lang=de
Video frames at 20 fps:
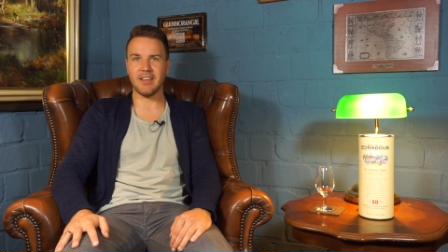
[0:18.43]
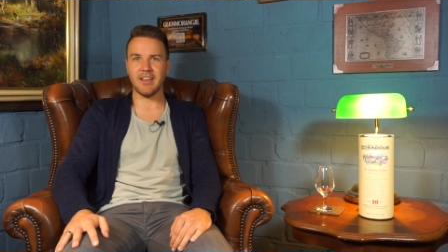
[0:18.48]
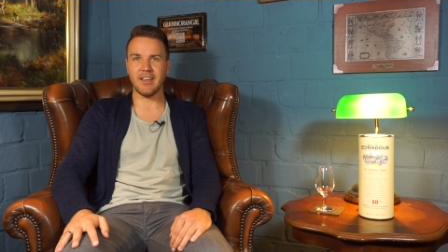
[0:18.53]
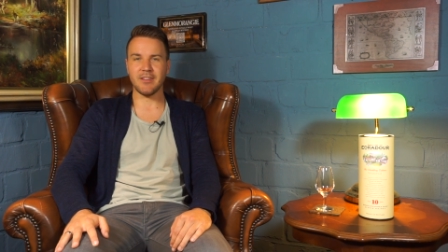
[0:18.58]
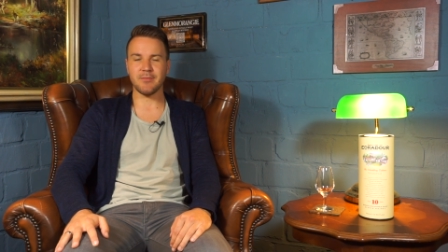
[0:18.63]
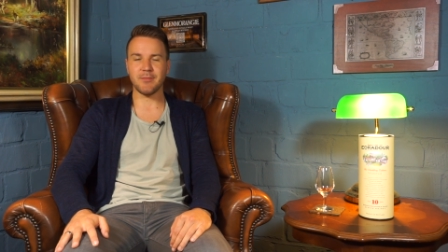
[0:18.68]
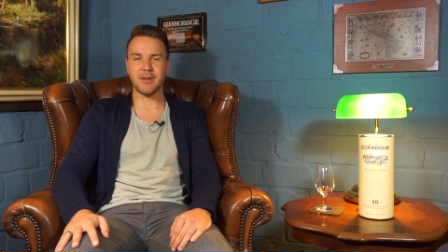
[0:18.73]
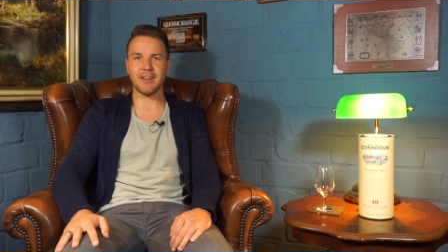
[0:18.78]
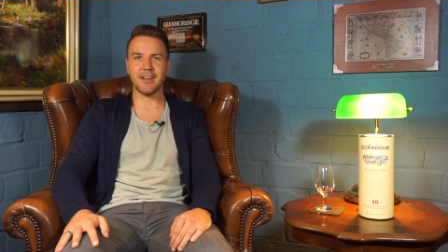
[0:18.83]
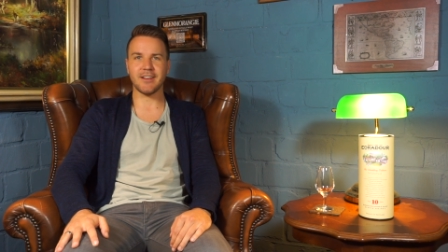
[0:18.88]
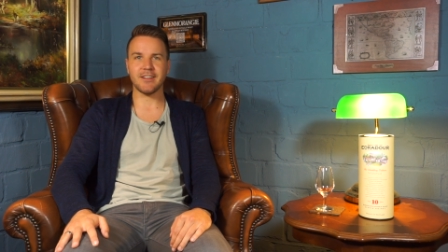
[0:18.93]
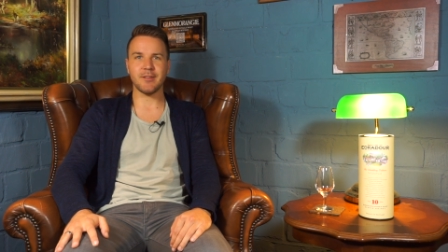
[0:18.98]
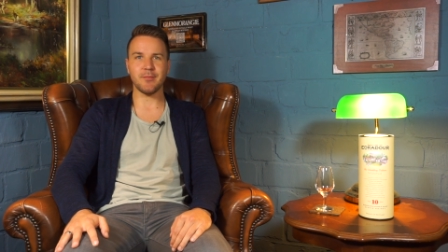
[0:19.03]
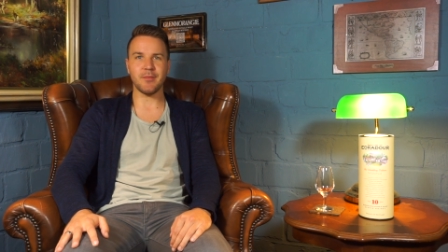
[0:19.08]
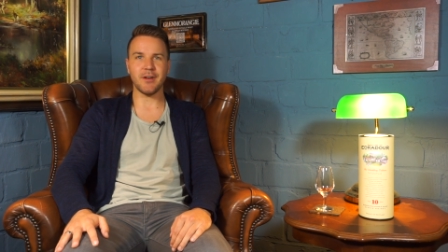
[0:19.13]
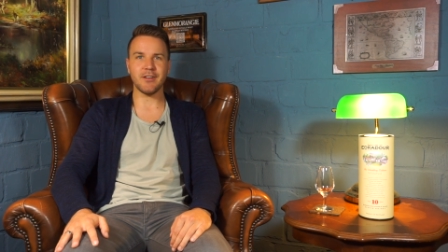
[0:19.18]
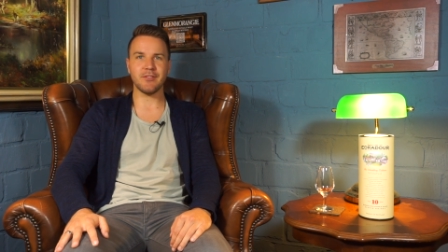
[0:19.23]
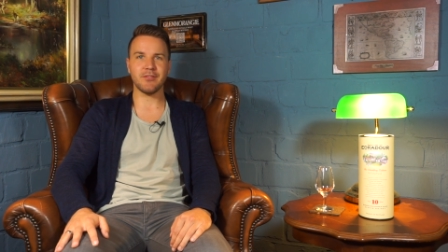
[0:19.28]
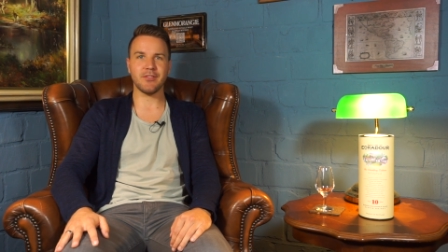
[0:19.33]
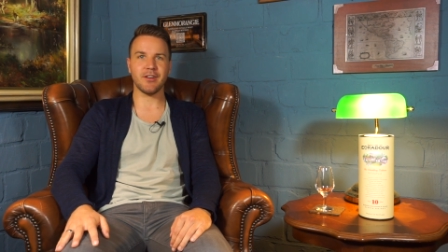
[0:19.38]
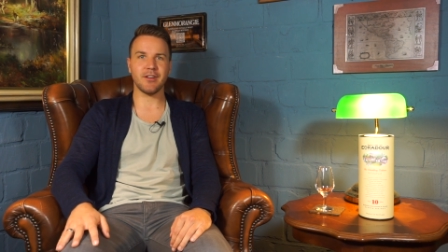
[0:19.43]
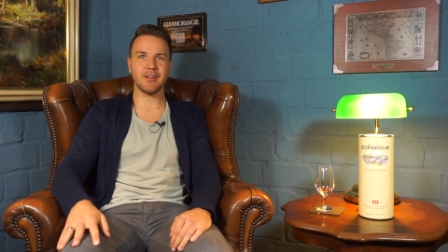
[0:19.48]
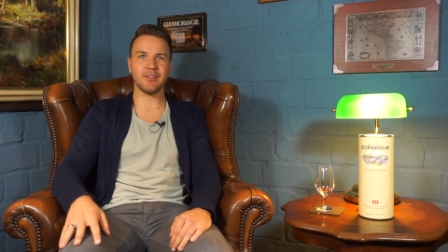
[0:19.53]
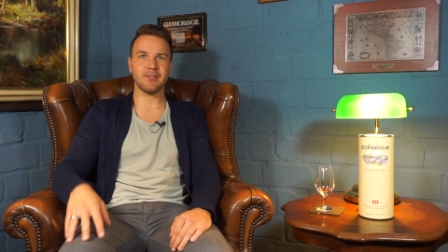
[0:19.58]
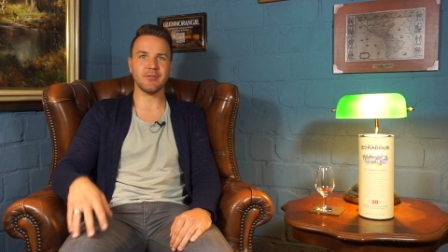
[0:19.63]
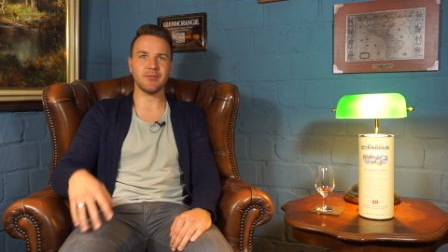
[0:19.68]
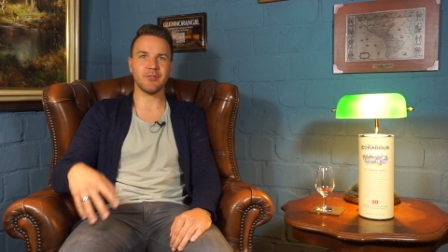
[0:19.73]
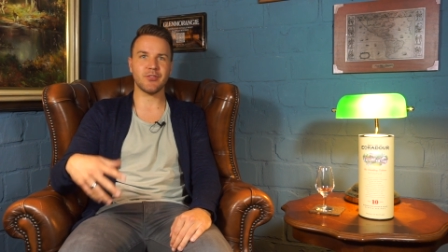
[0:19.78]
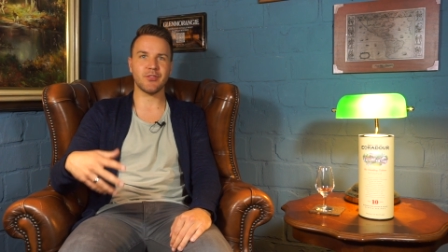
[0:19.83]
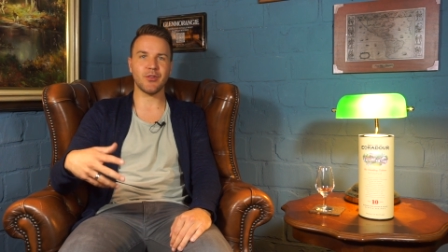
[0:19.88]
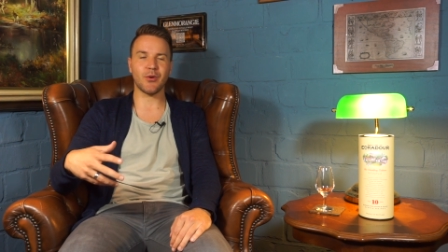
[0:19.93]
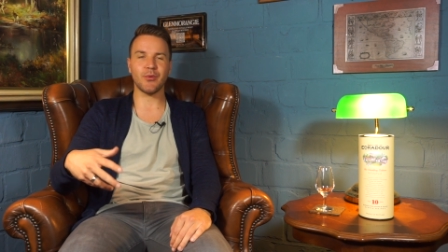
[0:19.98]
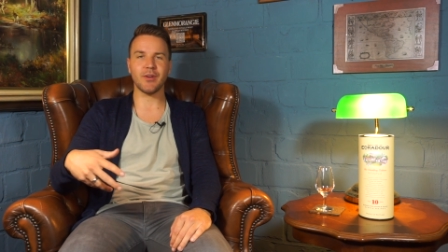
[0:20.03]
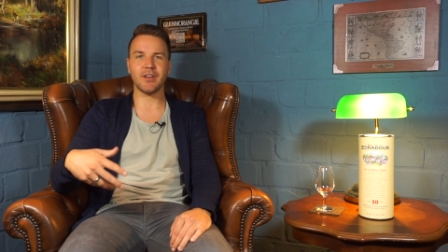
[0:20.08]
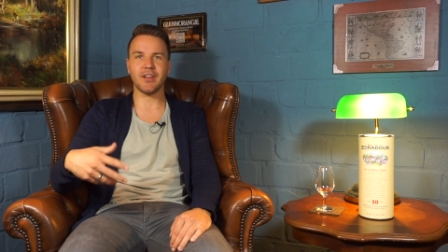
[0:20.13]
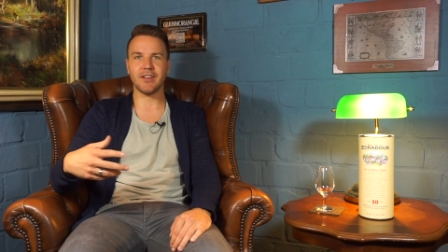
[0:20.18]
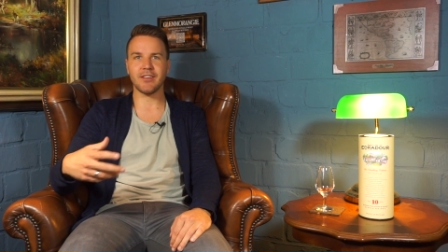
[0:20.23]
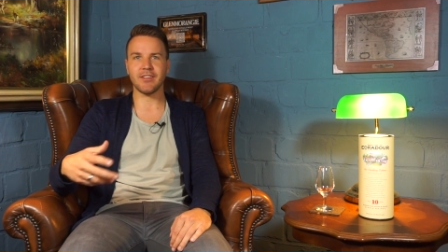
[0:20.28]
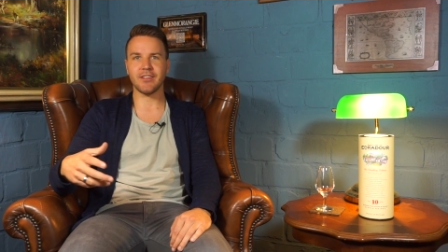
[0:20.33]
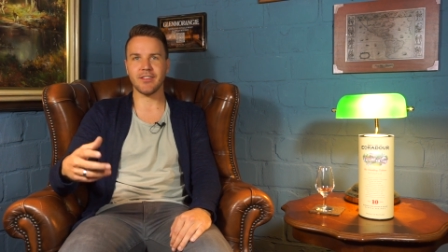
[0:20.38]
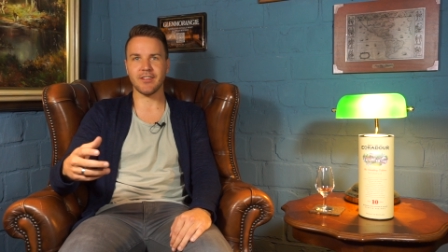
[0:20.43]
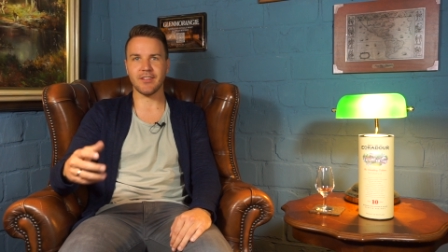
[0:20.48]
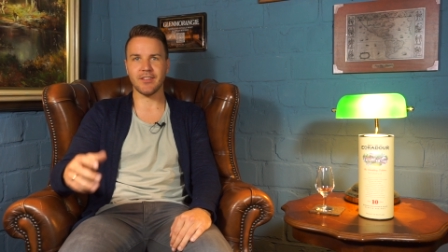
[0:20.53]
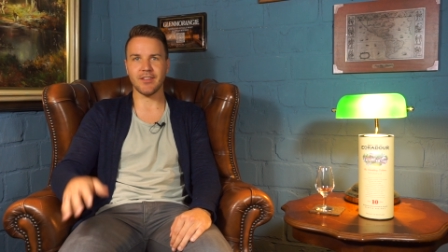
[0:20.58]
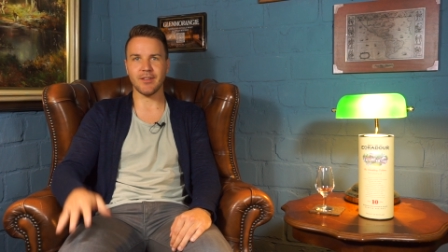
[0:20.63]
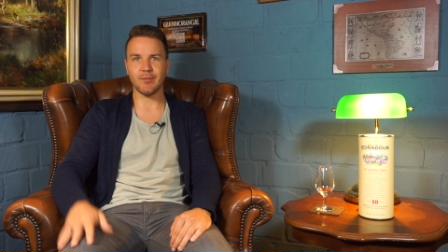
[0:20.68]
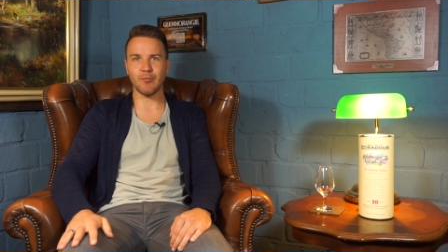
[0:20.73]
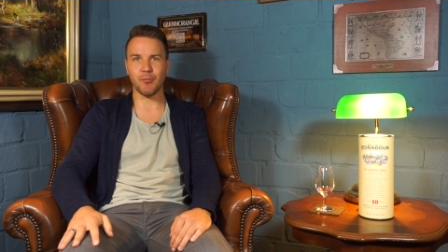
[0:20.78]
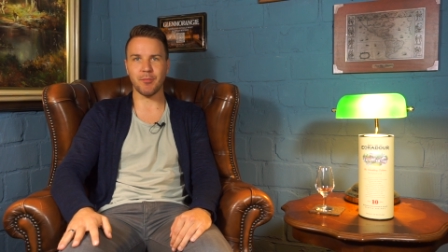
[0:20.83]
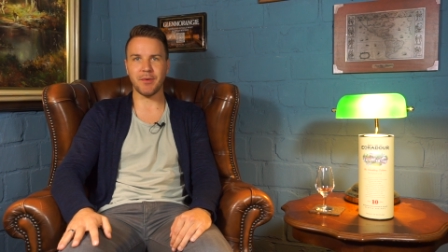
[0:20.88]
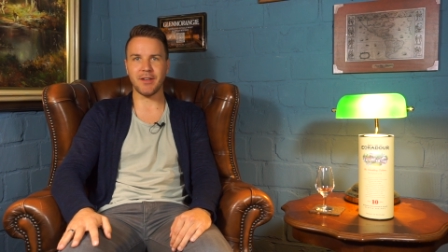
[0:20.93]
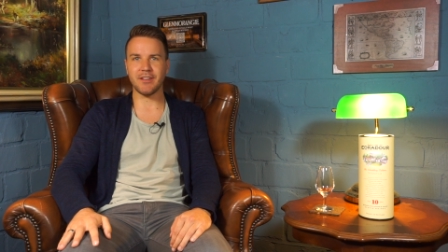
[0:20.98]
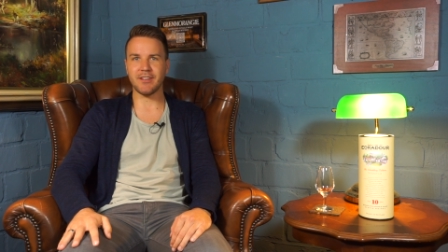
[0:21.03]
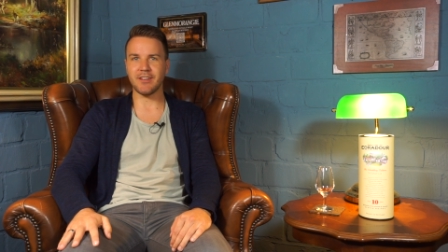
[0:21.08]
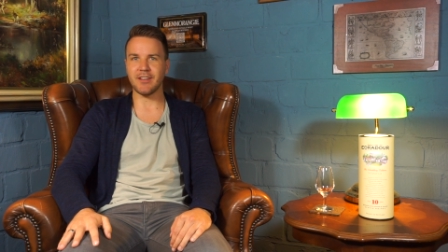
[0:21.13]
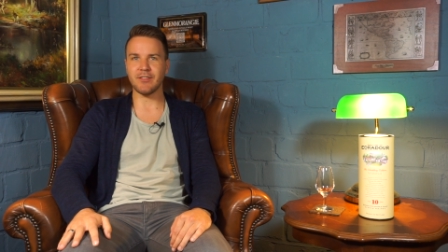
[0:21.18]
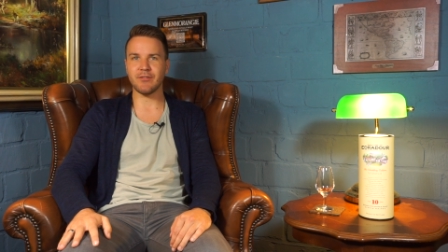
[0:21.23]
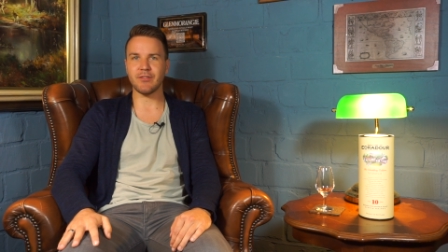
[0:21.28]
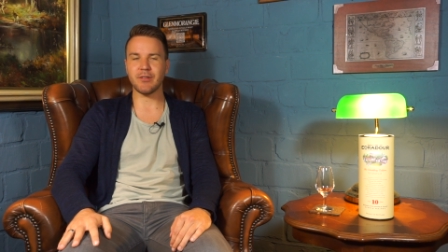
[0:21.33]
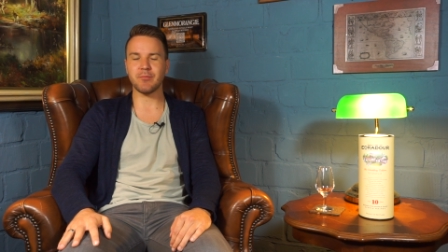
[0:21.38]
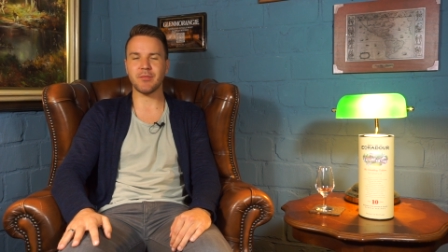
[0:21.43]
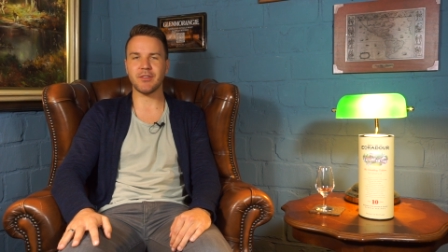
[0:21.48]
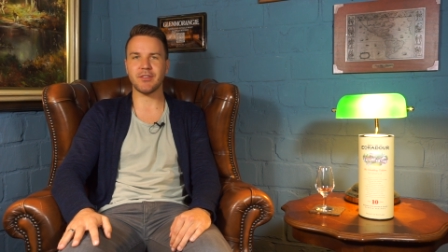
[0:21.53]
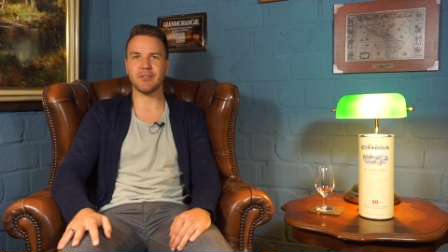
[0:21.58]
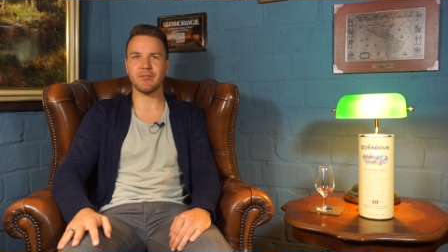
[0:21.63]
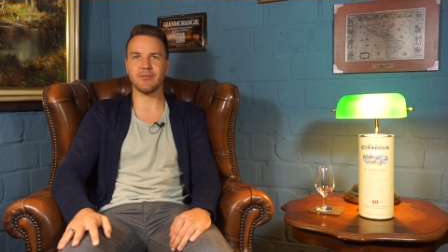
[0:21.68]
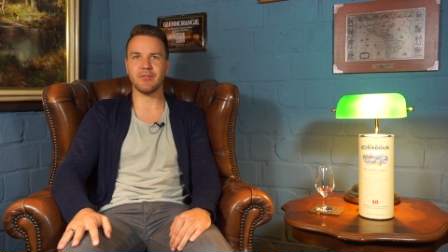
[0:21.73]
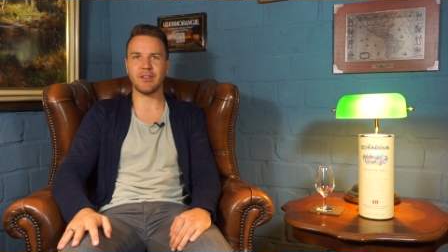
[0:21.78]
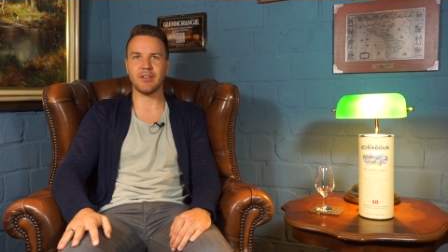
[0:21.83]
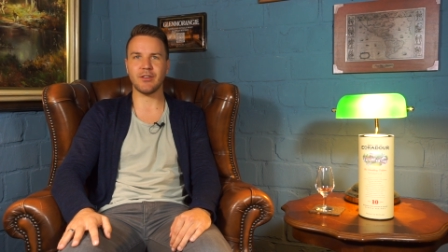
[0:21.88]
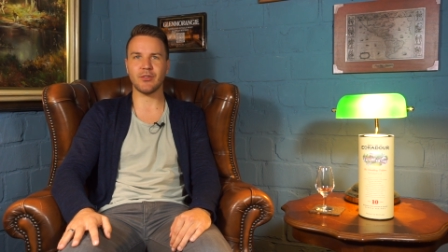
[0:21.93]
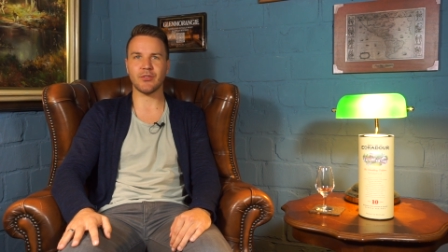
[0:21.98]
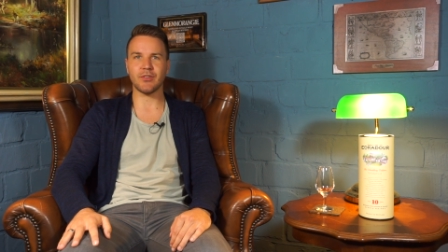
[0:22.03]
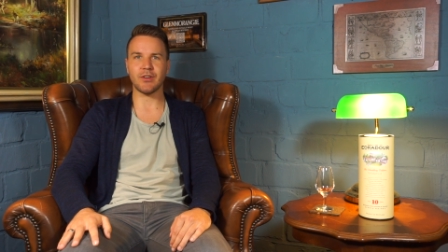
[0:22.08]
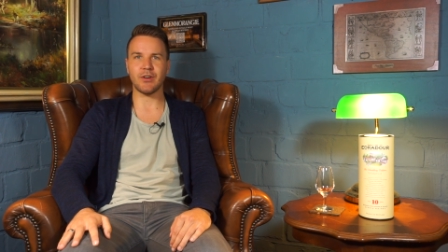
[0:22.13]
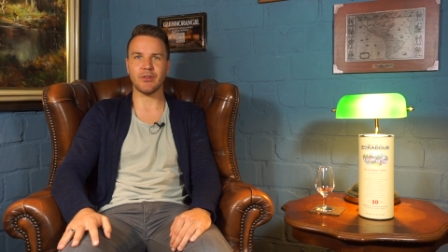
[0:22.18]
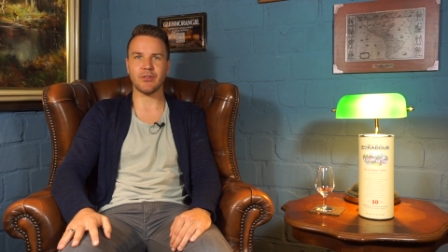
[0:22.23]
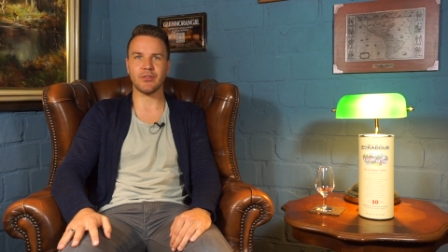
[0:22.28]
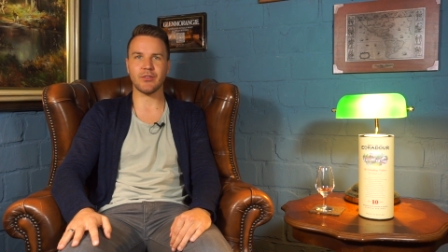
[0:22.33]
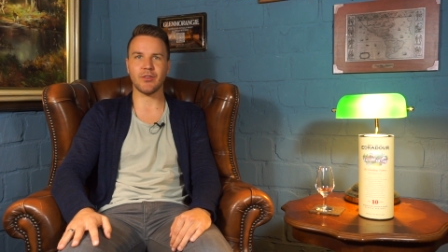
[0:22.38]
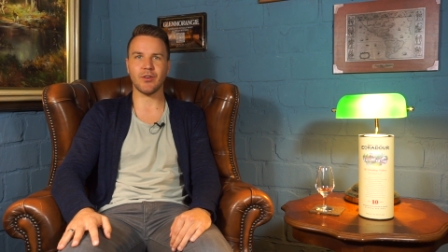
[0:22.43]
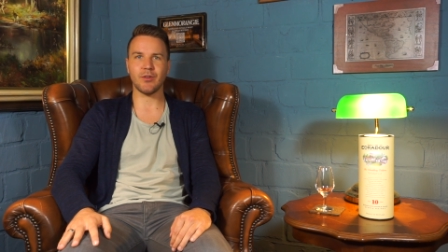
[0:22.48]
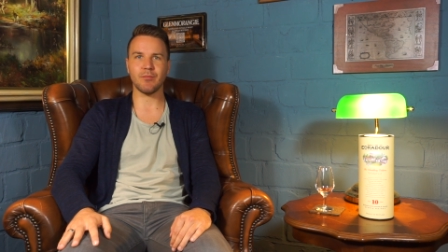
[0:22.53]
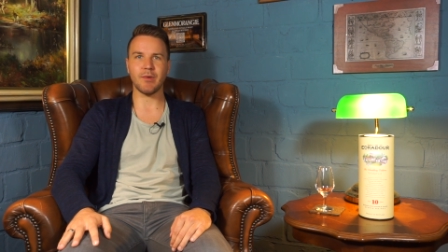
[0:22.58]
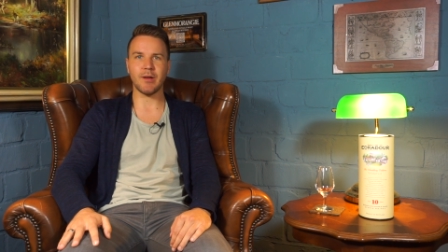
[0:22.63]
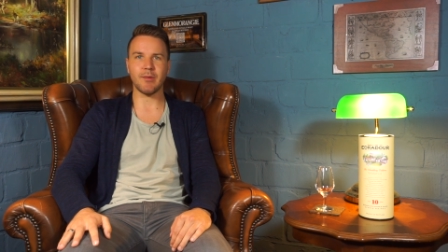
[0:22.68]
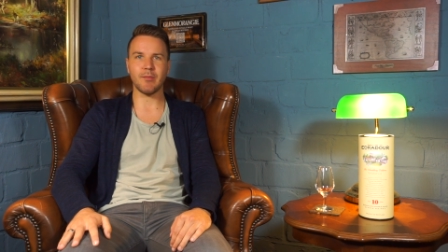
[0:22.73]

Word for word: erstmal direkt am Anfang, sorry, dass jetzt im Moment irgendwie ein bisschen Videos rauskommen,